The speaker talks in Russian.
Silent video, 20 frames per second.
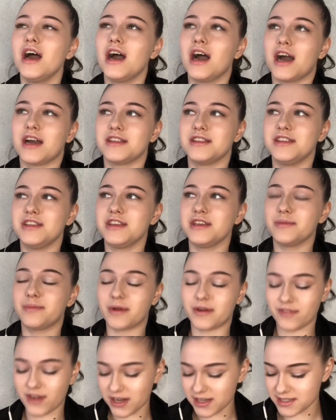одни
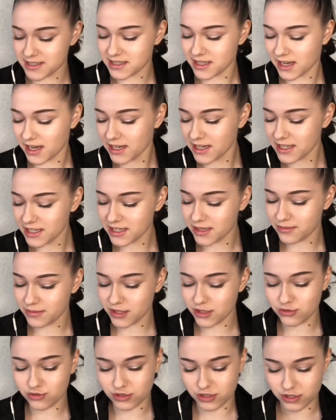порвались на колени, и мне
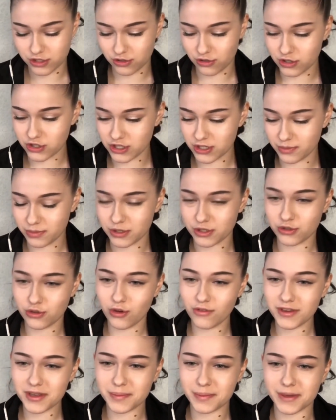нужны срочно были
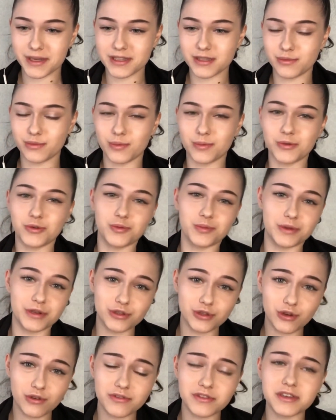новые, поэтому мы купили
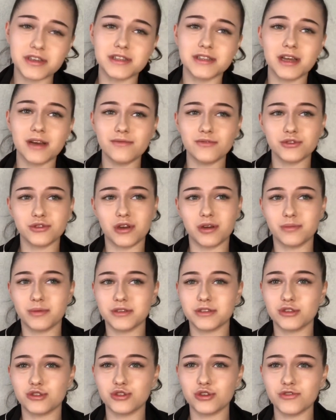новые, и там вот как бы
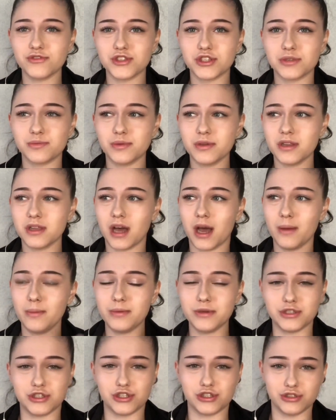этот шовчик был
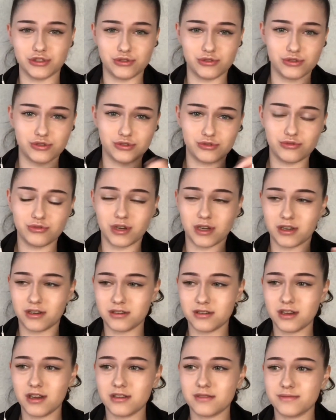обычный, то есть, ну, как,
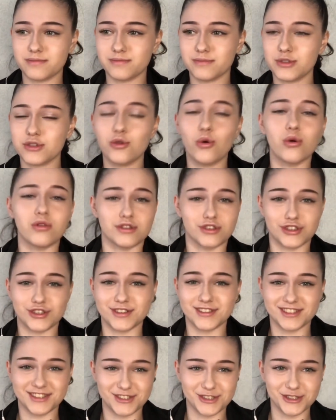как
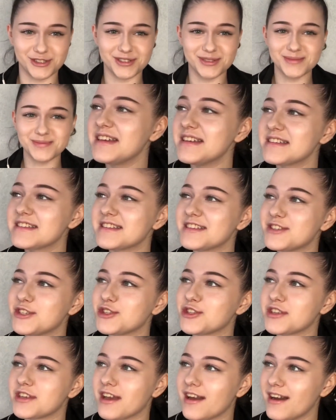иголочкой зашить. И, значит,
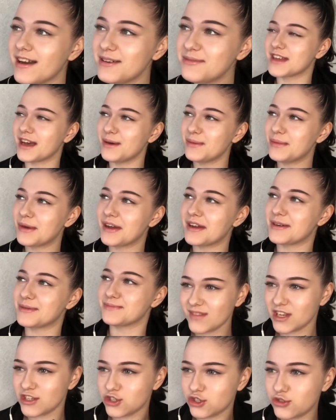я самая
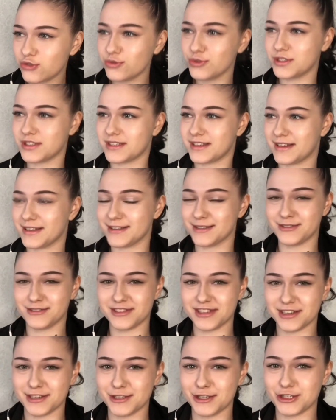шустрая из
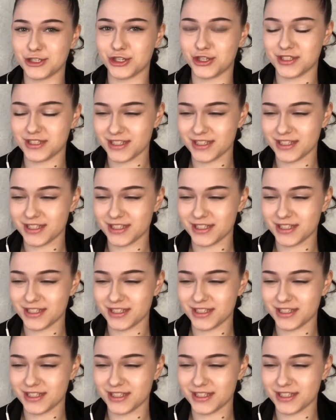всех наших